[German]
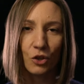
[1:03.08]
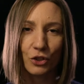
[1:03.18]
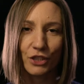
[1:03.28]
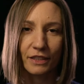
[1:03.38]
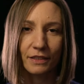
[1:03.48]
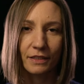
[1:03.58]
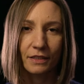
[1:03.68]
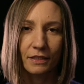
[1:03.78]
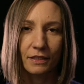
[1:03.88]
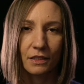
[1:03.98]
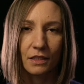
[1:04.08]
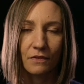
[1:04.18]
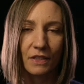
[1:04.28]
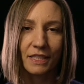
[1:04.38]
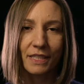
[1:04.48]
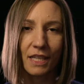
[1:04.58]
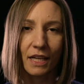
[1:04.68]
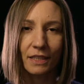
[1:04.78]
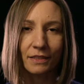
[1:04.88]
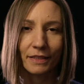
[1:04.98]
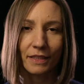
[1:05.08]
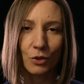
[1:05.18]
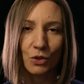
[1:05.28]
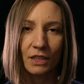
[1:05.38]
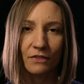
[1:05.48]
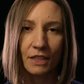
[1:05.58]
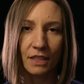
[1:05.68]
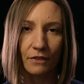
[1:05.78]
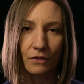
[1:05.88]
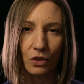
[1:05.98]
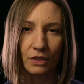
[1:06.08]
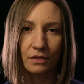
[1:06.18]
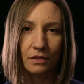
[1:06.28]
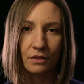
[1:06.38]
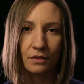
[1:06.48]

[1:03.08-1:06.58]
Deutschland, was ist eigentlich aus Nie wieder geworden?